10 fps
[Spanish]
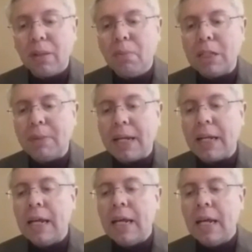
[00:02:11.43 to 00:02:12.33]
Pues
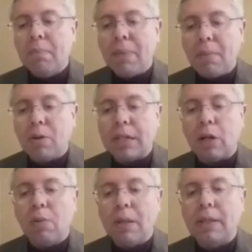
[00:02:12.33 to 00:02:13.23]
bien, vamos a
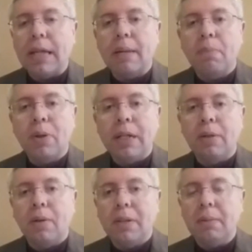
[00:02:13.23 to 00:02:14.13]
comenzar
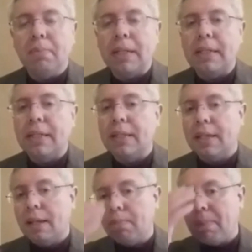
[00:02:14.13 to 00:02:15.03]
poniéndonos en presencia
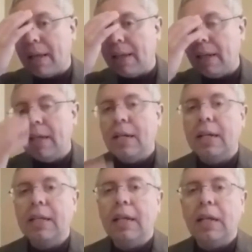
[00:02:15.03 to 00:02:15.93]
del Padre
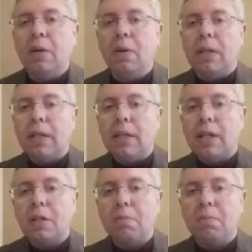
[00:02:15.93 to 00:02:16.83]
y del Hijo y del
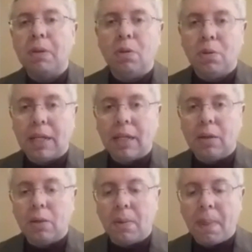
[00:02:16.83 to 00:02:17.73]
Espíritu
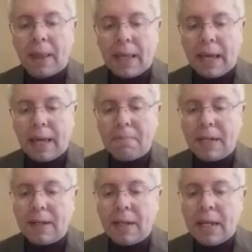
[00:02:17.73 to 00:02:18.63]
Santo.
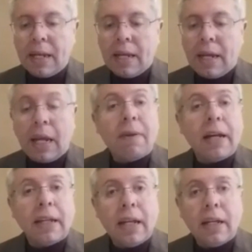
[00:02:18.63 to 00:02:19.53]
Amén. El
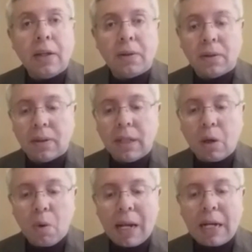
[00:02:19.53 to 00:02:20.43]
Evangelio de
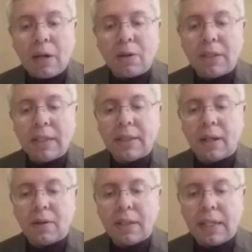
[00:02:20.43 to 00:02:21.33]
Juan nos dice
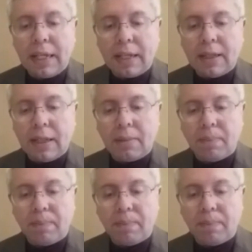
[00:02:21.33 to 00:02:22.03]
lo siguiente.